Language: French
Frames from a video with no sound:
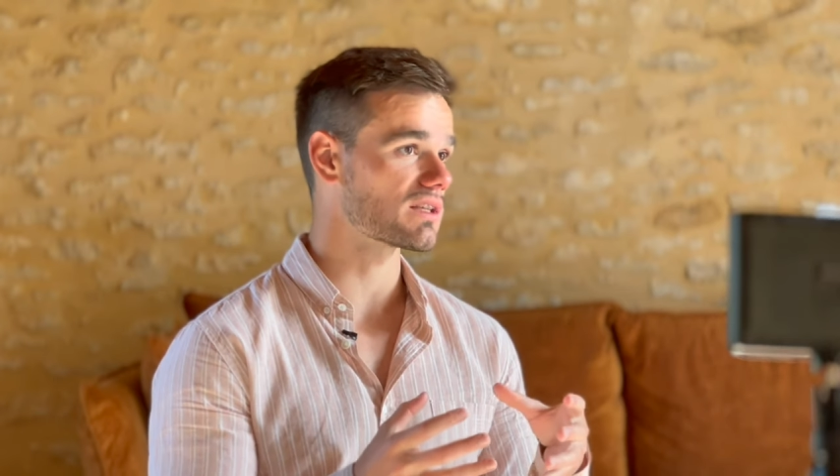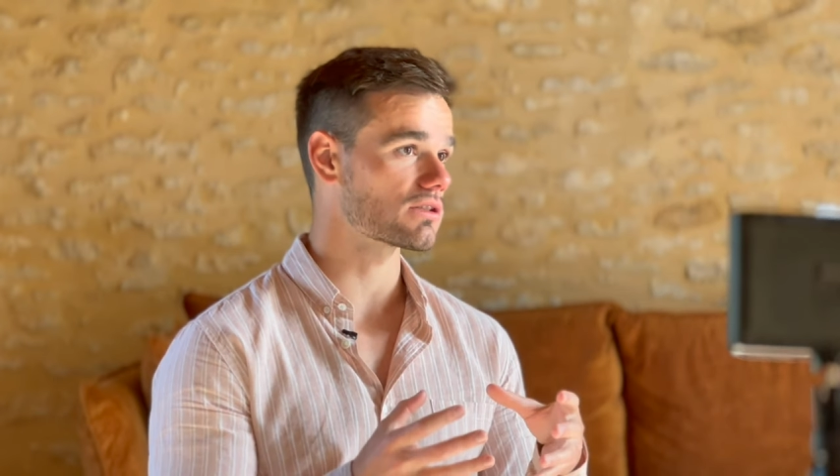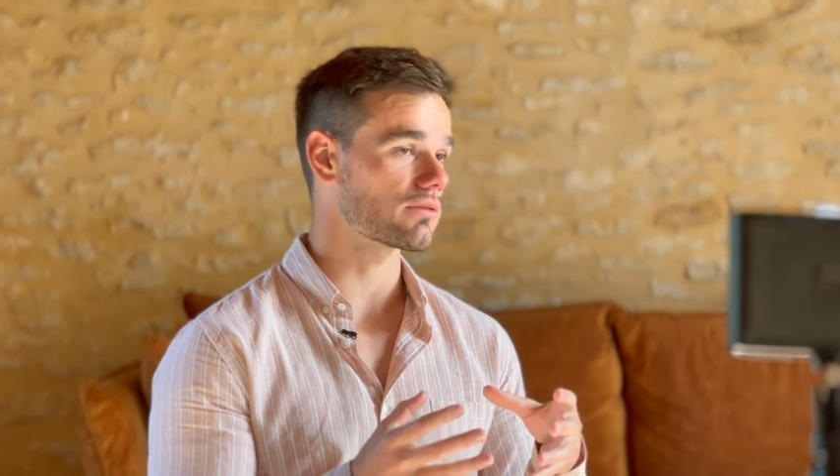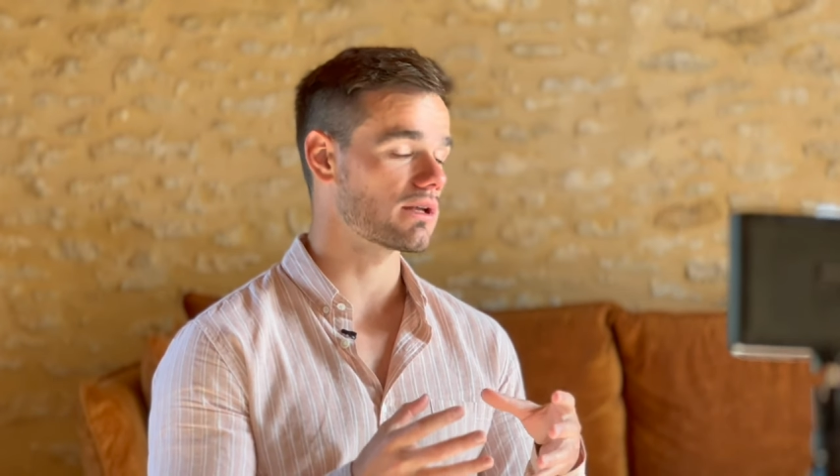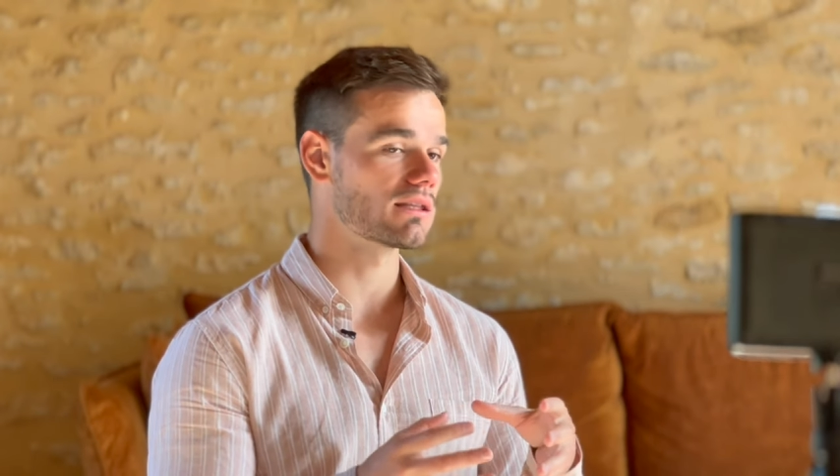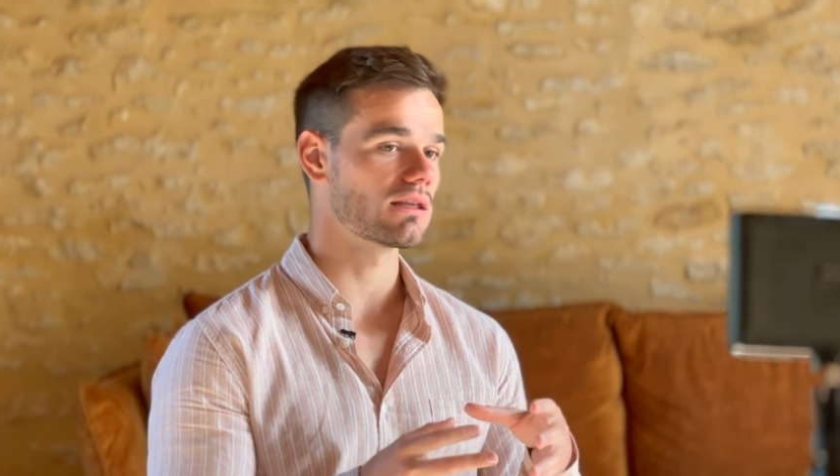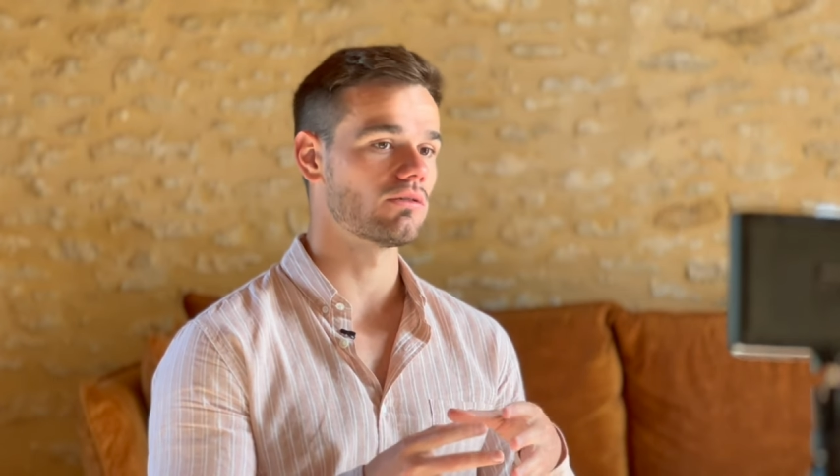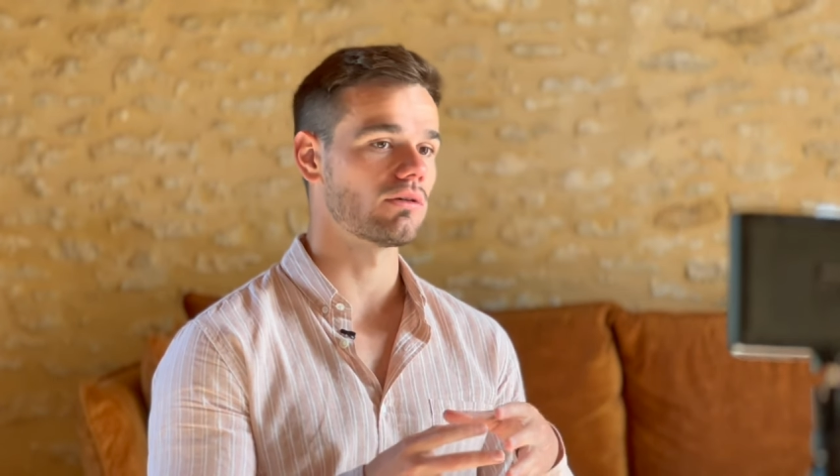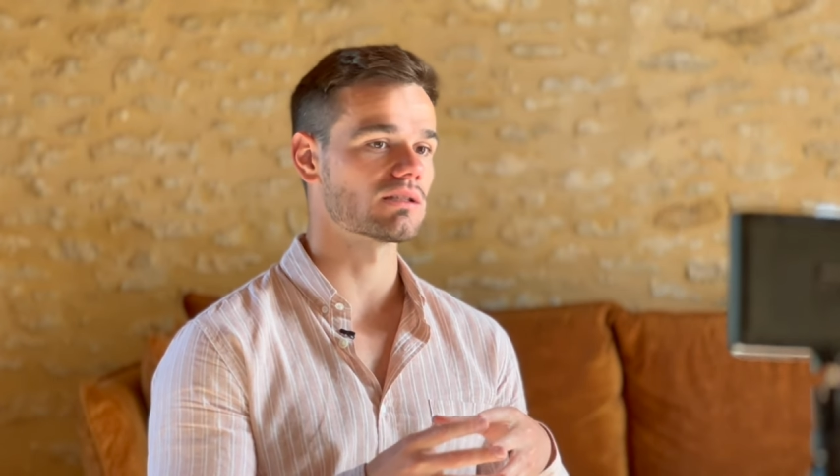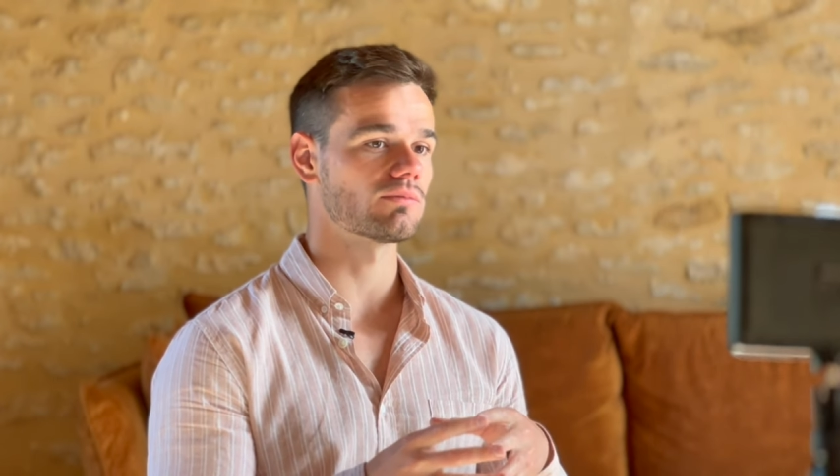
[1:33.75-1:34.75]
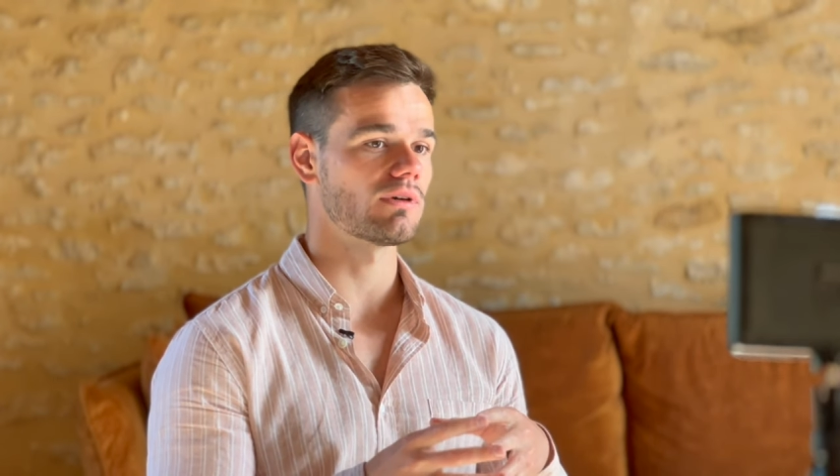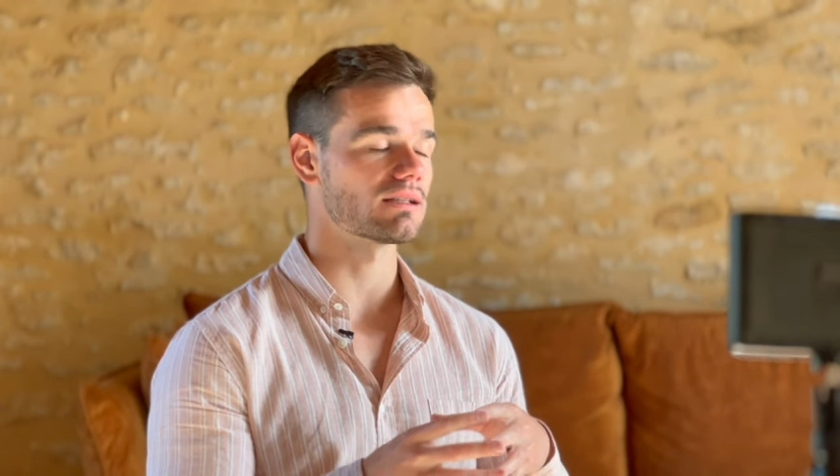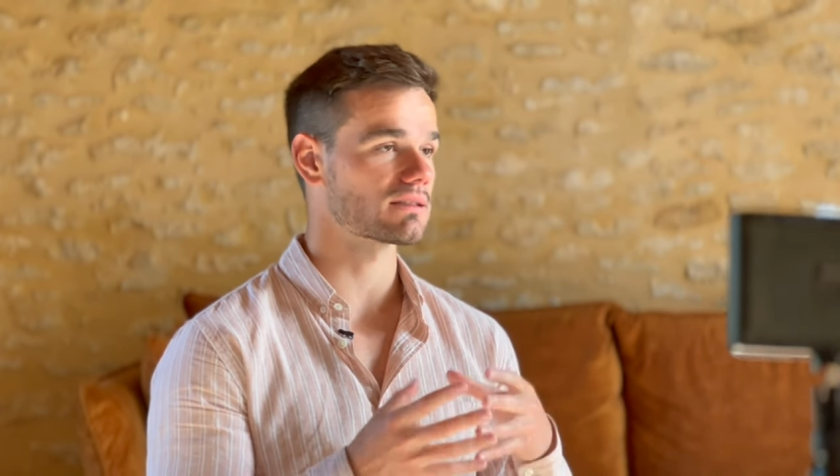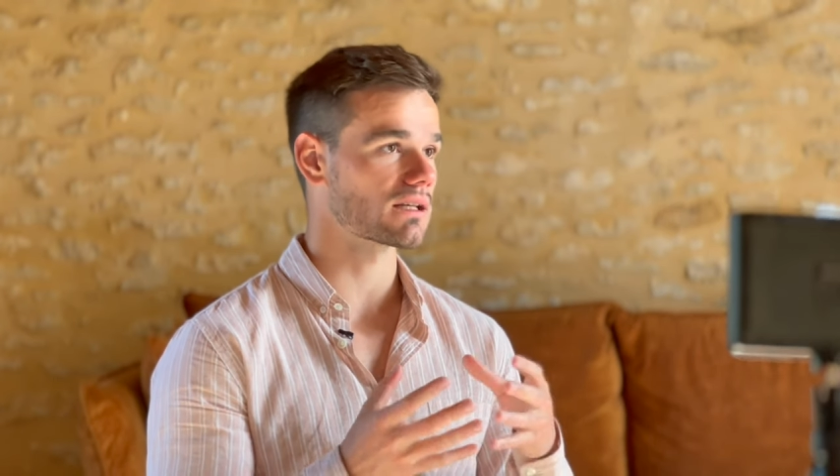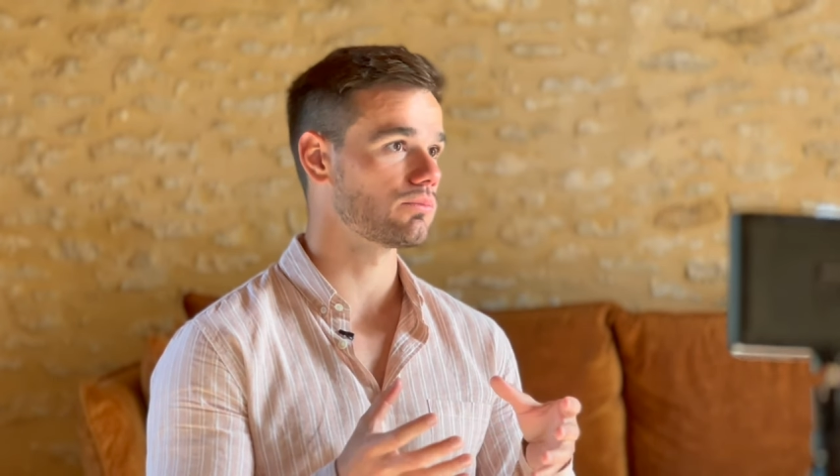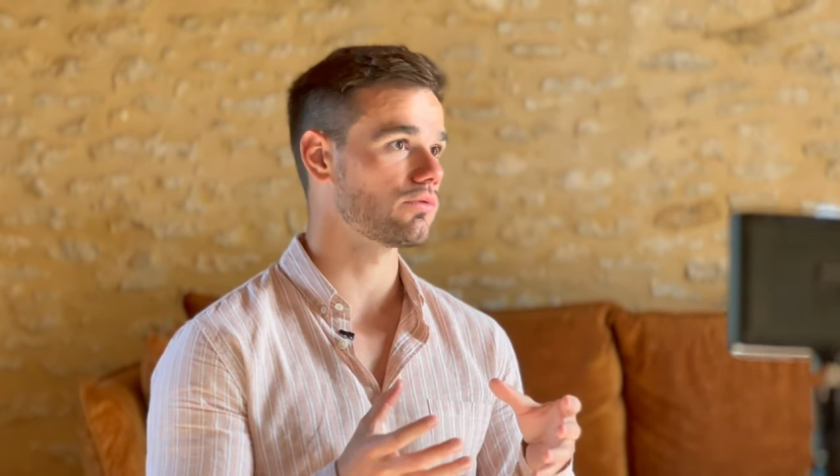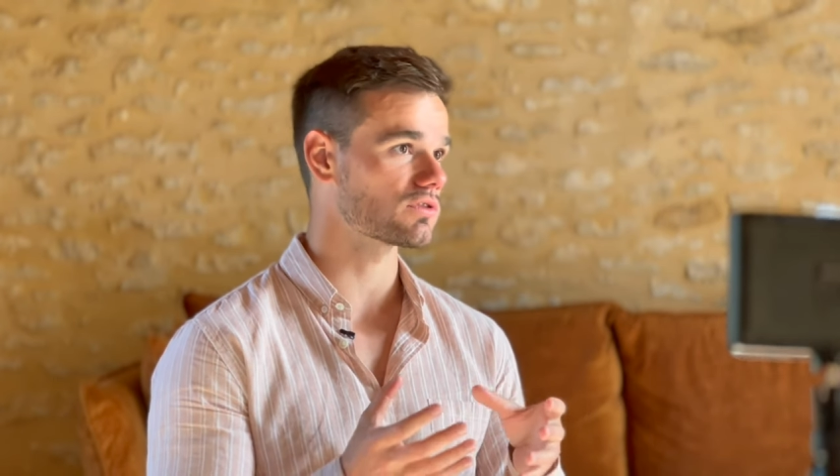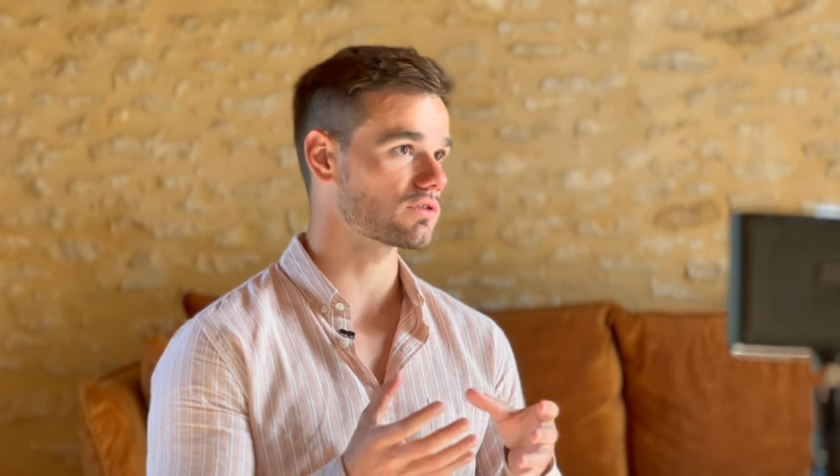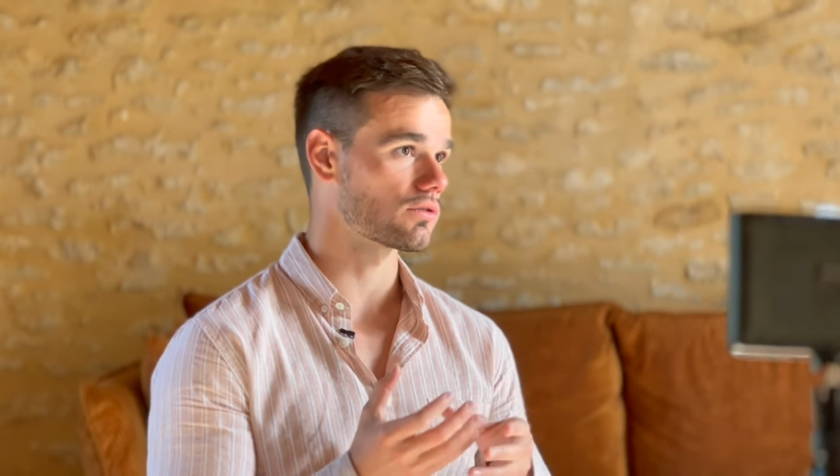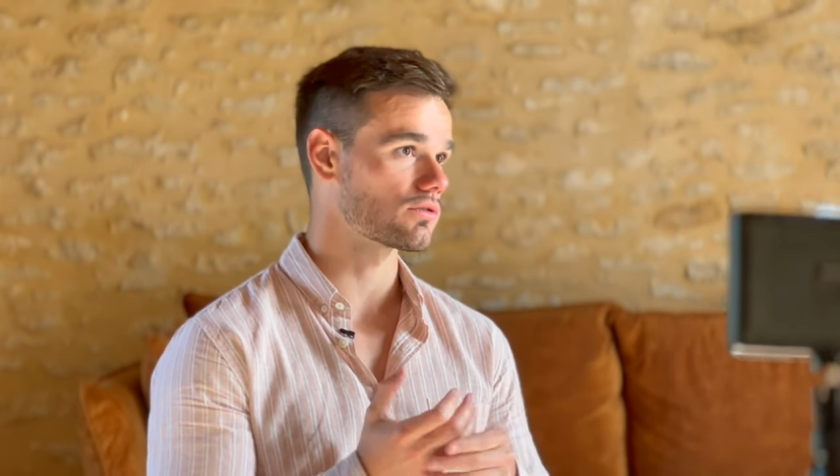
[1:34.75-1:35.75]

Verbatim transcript: sexuelle qui correspond à 5% de